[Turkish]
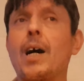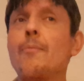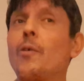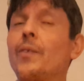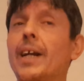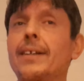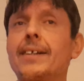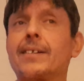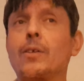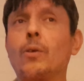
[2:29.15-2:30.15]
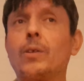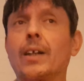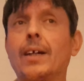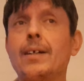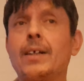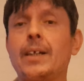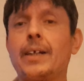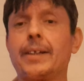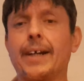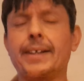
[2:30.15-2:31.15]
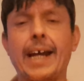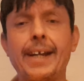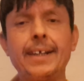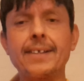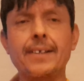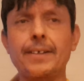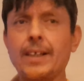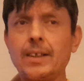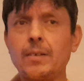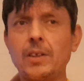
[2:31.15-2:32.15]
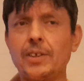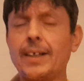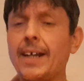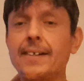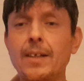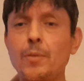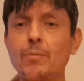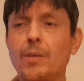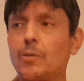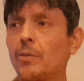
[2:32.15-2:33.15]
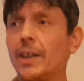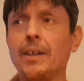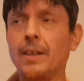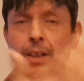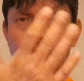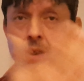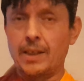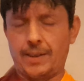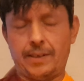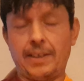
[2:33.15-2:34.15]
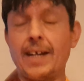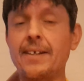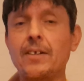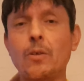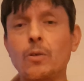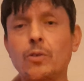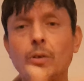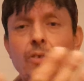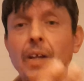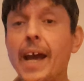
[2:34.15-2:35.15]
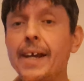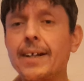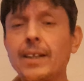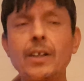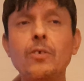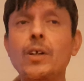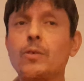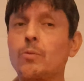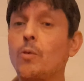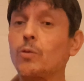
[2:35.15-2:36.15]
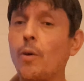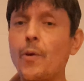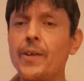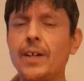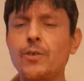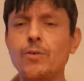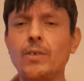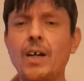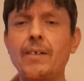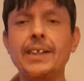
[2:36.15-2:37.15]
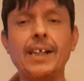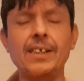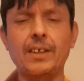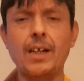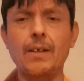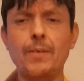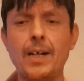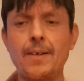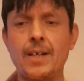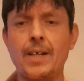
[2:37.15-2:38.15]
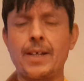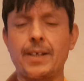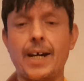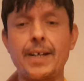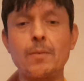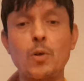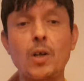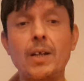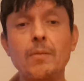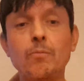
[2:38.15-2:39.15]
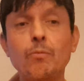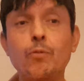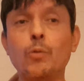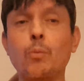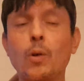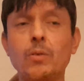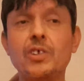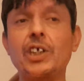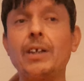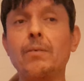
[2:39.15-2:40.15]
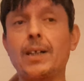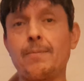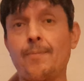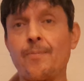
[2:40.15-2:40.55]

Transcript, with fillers: Abi onlara destek oluyorlar. Yani kendi insanına nedense bilmiyorum Türkiye'nin neresinde olursa olsun her yerinde ne güzel top oynayan çocuklar var, gençler var. Yani böyle futbol şeyi var.